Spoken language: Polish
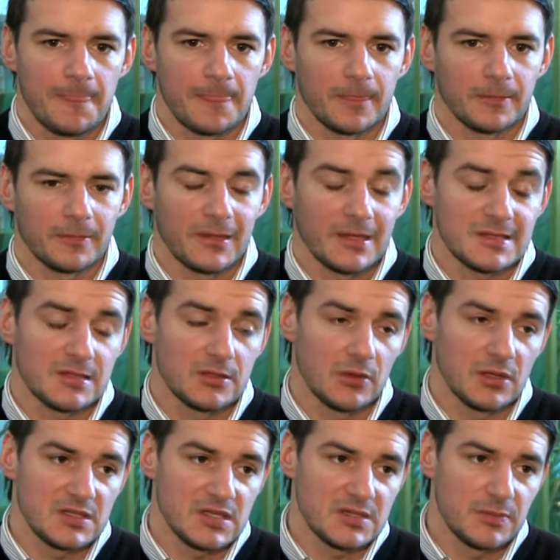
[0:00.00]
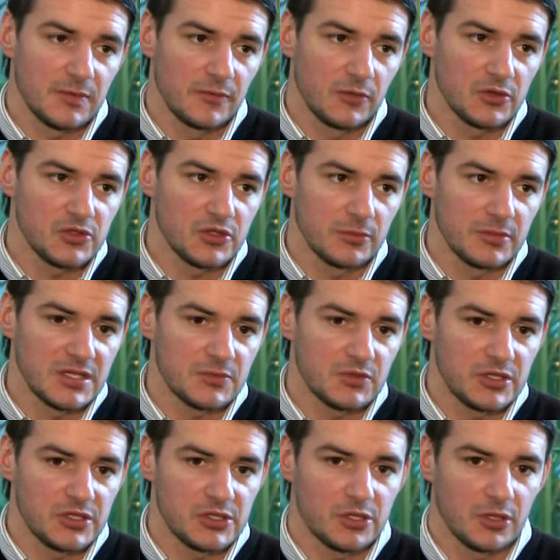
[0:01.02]
Mm, ta sytuacja z pewnością jest
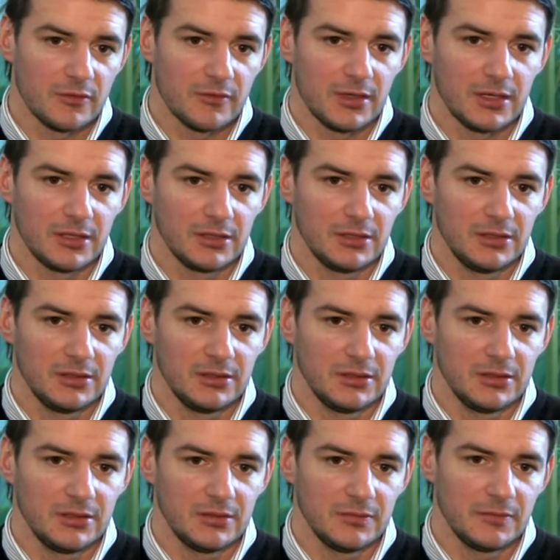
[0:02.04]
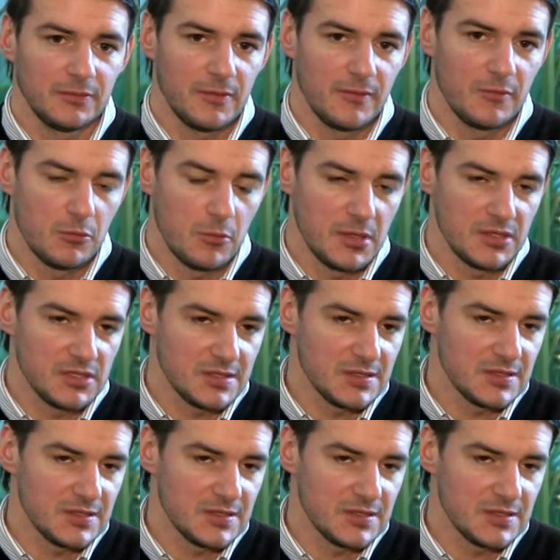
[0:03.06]
przejściowa i, i, w pewnym momencie